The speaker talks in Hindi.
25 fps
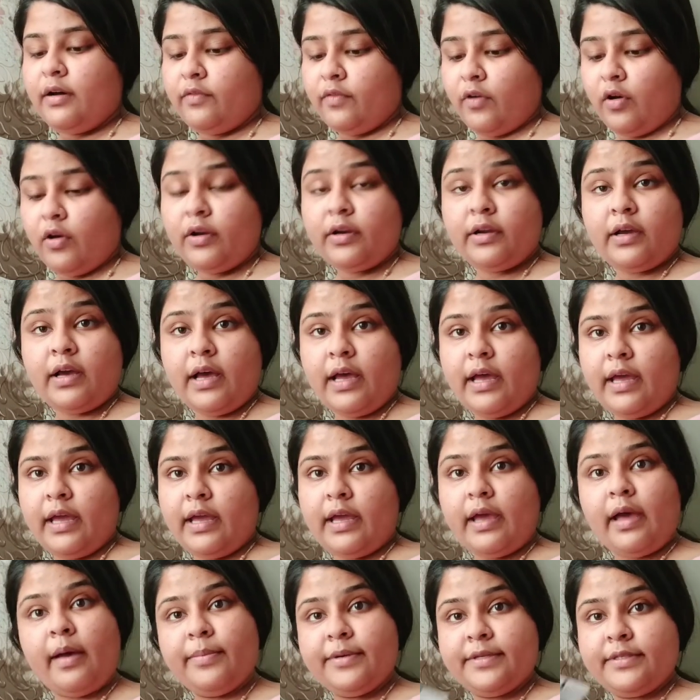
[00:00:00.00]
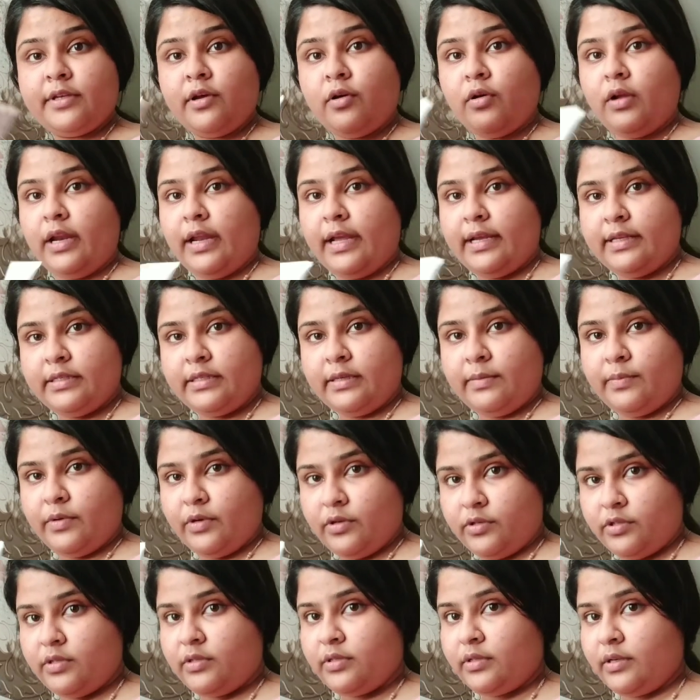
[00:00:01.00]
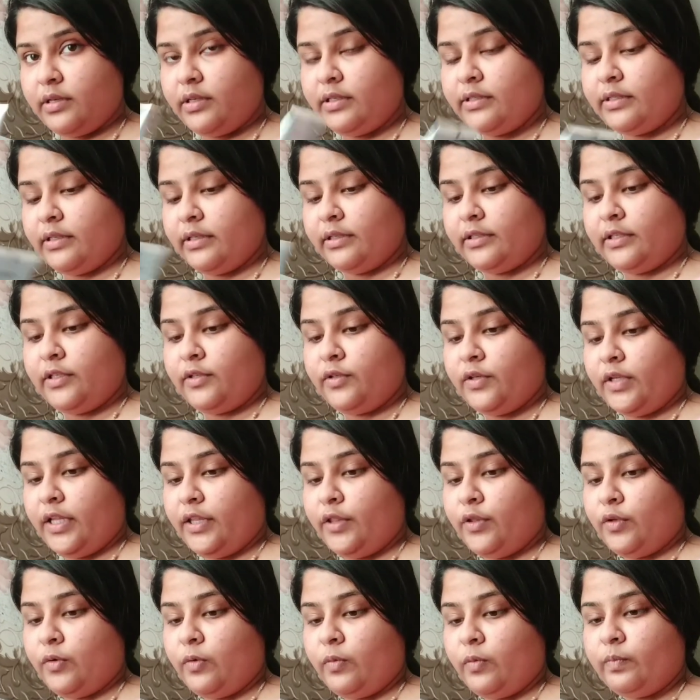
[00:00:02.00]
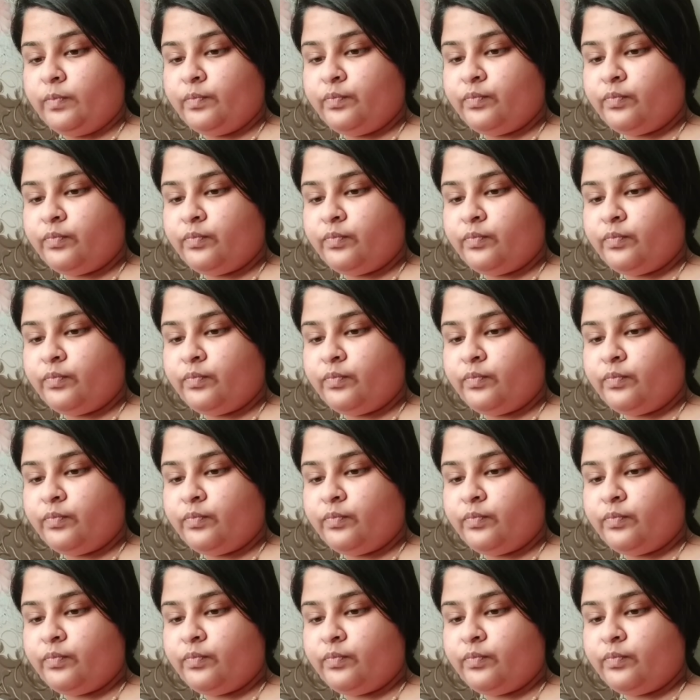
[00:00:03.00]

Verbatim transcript: अवॉन का है आप इसे ऑनलाइन से परचेज कर सकते हो नहीं तो